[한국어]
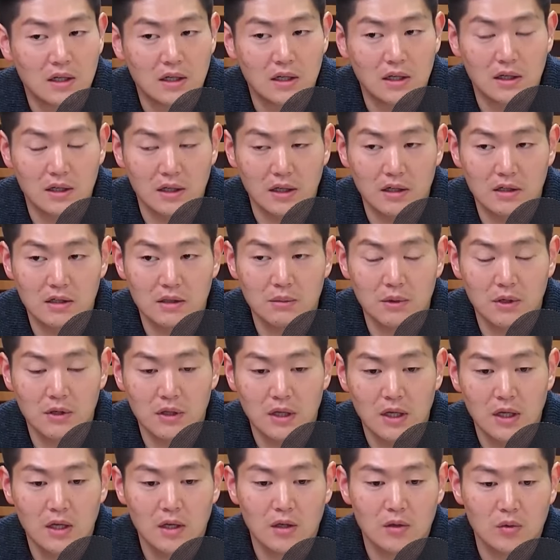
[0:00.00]
그러니까 예를 들면
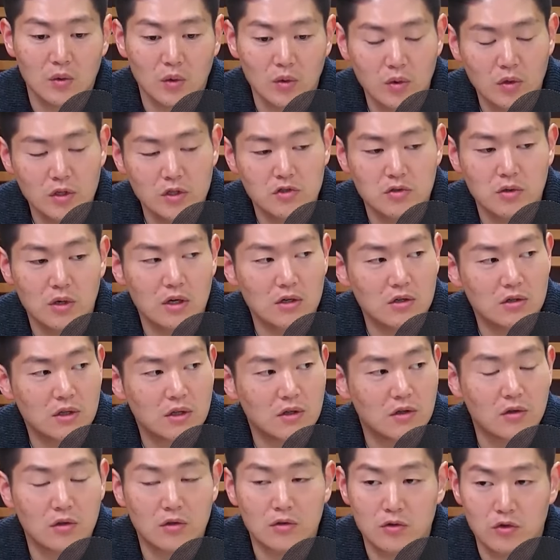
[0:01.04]
노동 이슈와
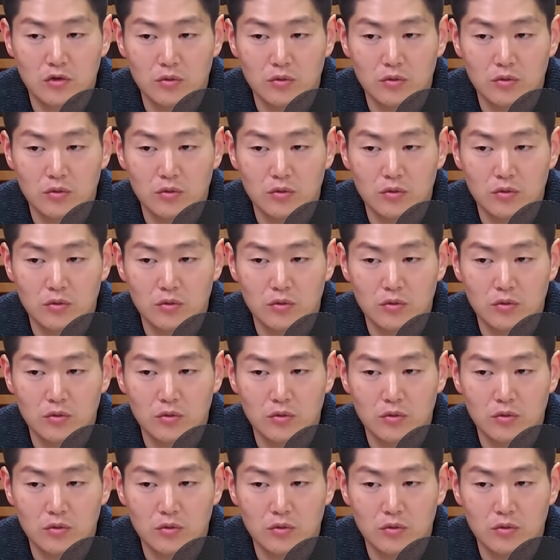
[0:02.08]
관련돼서는